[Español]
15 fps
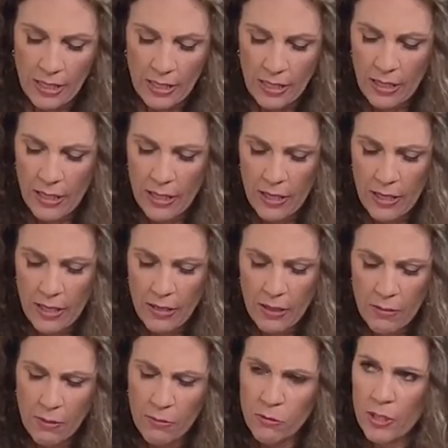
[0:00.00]
Eh,
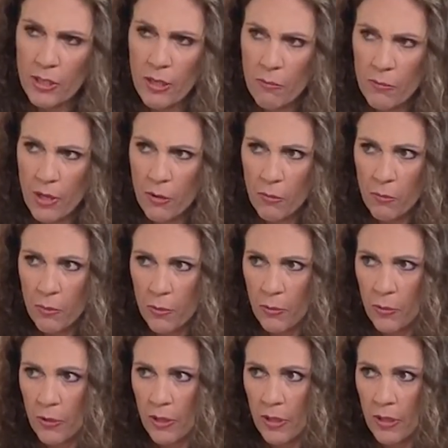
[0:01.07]
vamos a cambiar un
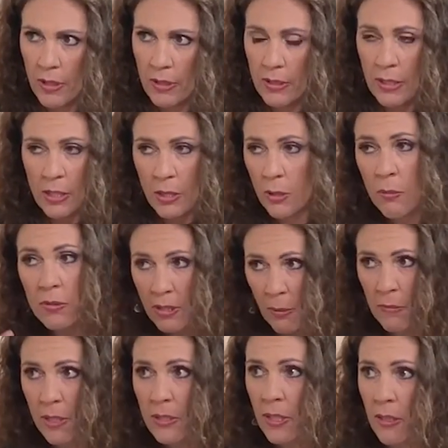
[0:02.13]
poco de tercio,
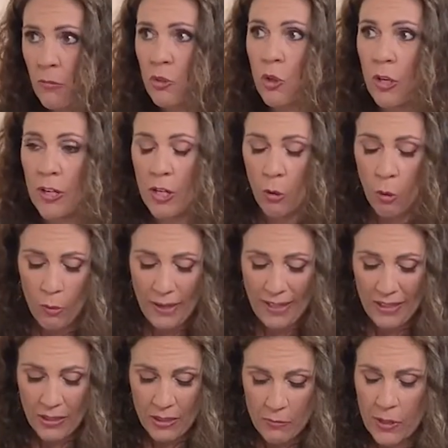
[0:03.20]
también seguimos con
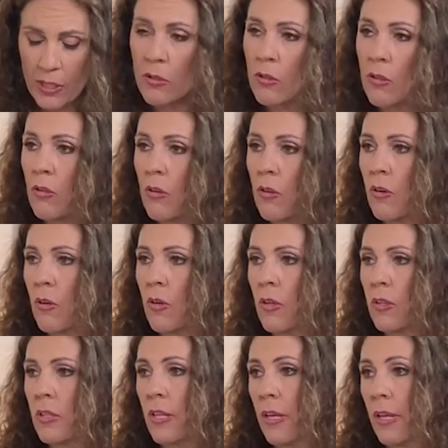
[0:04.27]
rejuvenecimiento
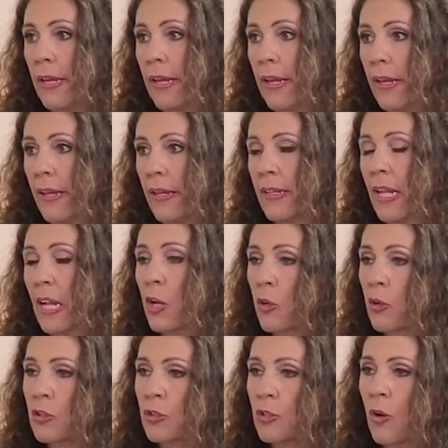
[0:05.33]
del
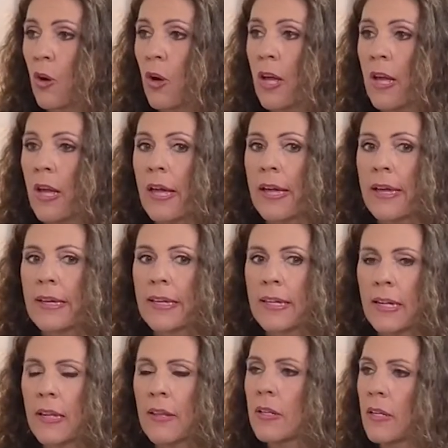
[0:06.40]
rostro. ¿Qué
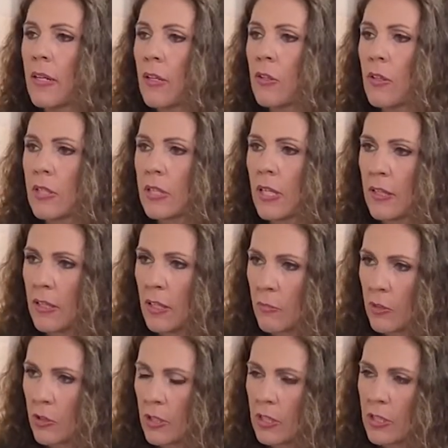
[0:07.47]
le diría a todas aquellas
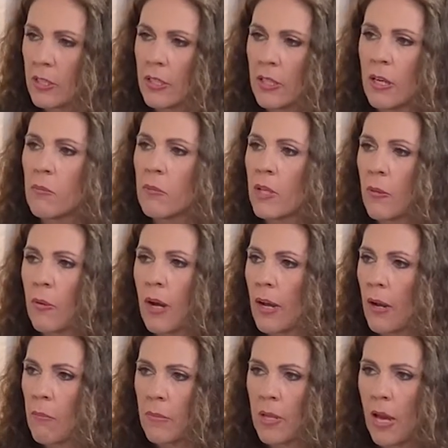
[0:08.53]
personas que tienen miedo a
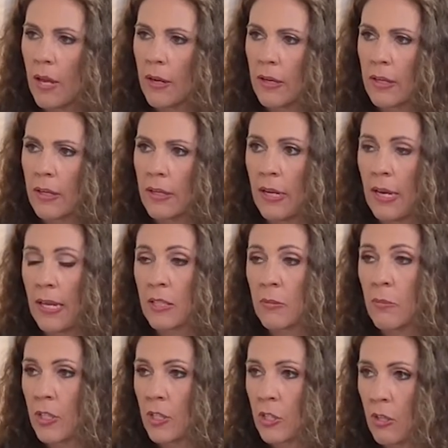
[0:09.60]
cambiar la
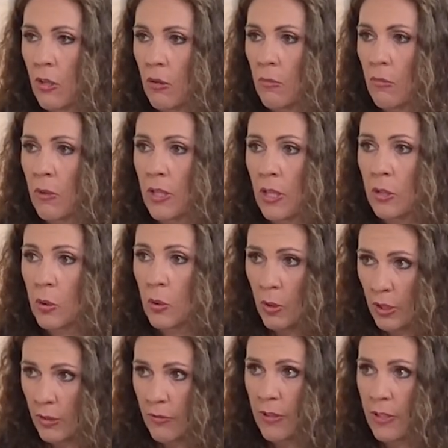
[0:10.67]
expresión mediante un
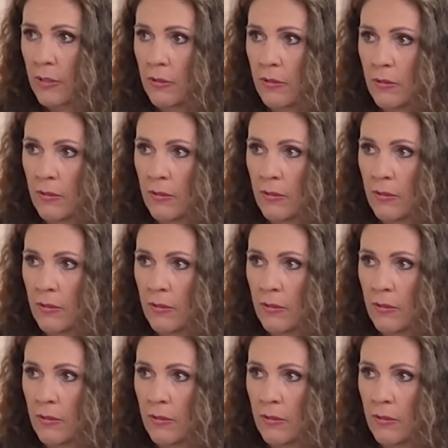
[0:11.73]
lifting?